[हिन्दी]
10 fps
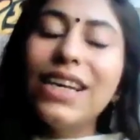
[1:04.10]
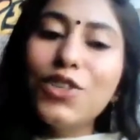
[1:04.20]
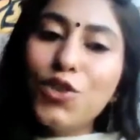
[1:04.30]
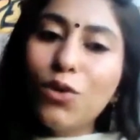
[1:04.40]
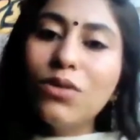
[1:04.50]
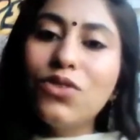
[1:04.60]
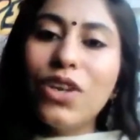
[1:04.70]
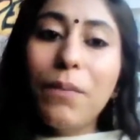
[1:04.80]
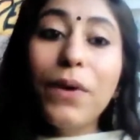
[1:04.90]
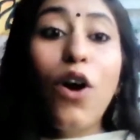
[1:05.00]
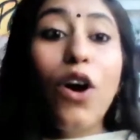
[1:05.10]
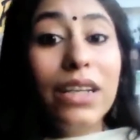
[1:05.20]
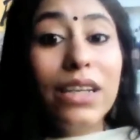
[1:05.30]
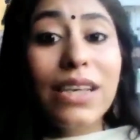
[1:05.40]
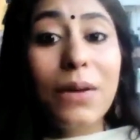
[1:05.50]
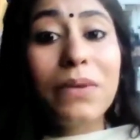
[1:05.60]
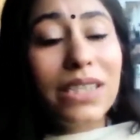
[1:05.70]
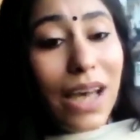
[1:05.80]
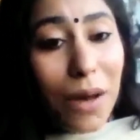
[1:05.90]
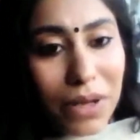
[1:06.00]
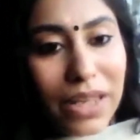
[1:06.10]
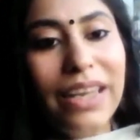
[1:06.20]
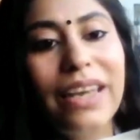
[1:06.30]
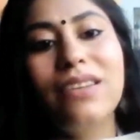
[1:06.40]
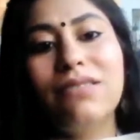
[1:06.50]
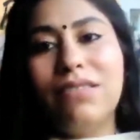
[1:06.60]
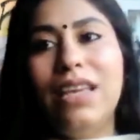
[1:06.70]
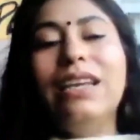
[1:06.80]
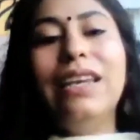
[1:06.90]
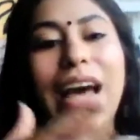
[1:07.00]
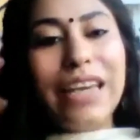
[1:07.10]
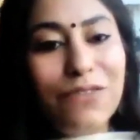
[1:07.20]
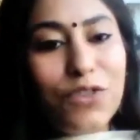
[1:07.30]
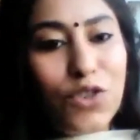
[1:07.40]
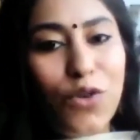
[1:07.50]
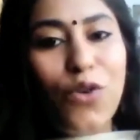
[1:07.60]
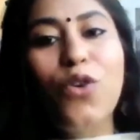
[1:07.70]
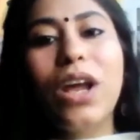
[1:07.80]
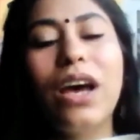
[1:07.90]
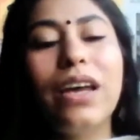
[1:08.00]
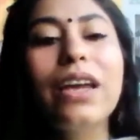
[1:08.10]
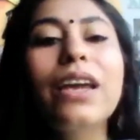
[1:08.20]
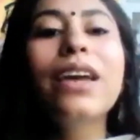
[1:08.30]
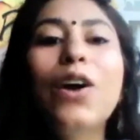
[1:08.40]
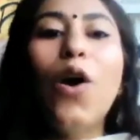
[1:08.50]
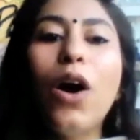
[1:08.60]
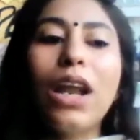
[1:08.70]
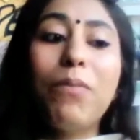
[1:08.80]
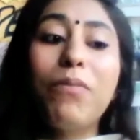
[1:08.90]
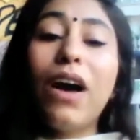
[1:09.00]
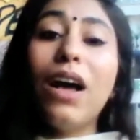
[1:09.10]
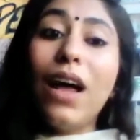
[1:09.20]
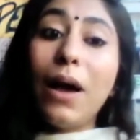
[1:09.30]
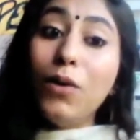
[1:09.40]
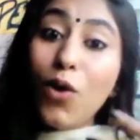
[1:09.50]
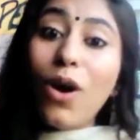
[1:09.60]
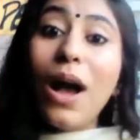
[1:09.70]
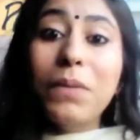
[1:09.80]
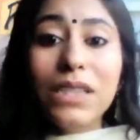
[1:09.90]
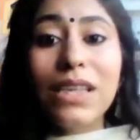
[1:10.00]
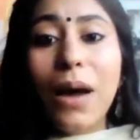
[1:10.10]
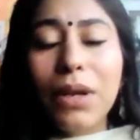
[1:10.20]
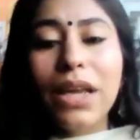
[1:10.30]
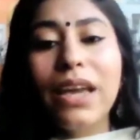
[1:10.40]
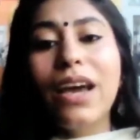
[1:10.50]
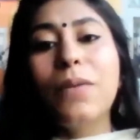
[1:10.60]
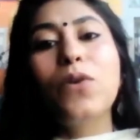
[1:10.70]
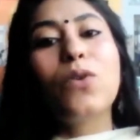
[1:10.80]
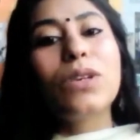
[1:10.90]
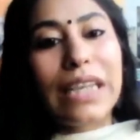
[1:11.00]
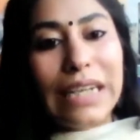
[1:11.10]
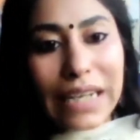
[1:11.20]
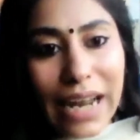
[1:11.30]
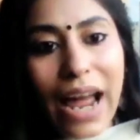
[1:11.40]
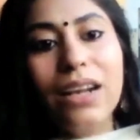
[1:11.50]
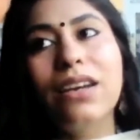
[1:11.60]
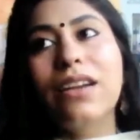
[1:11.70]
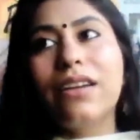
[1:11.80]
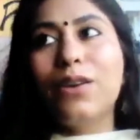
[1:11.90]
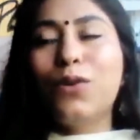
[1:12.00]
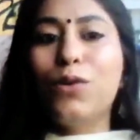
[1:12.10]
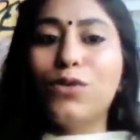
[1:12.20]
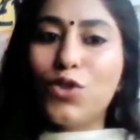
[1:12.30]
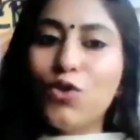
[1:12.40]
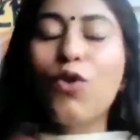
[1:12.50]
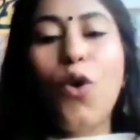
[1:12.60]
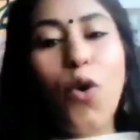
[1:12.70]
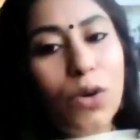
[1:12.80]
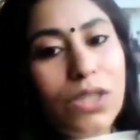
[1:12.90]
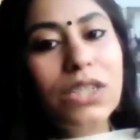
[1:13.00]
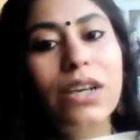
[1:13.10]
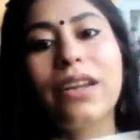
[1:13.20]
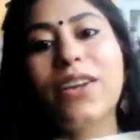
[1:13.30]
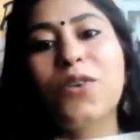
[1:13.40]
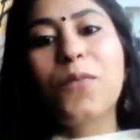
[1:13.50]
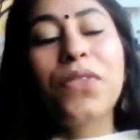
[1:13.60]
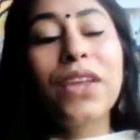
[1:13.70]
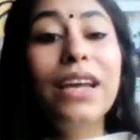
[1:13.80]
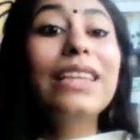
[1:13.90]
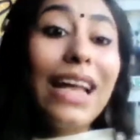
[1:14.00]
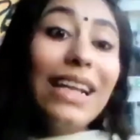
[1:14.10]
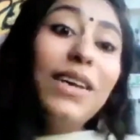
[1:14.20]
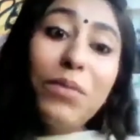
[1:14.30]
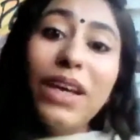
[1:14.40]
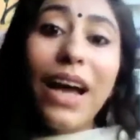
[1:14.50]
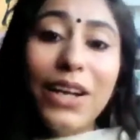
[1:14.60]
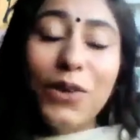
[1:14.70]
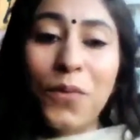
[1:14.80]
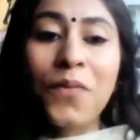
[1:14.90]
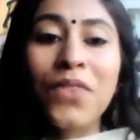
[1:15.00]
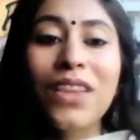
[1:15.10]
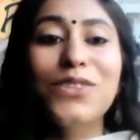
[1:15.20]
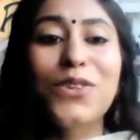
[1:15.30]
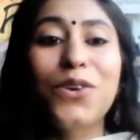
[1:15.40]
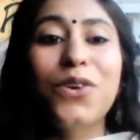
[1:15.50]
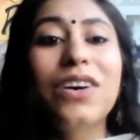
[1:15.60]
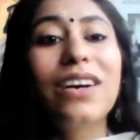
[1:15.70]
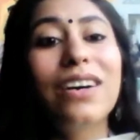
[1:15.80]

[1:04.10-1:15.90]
ऐसा शो जहाँ पे ऑडियंस आपके सामने है एक लाइव शो हो रहा है और आप वहाँ लोग आपके सामने हैं आप लोगों से इंटरेक्ट कर रहे हो उस शो को होस्ट कर रहे हो समथिंग आई डू तो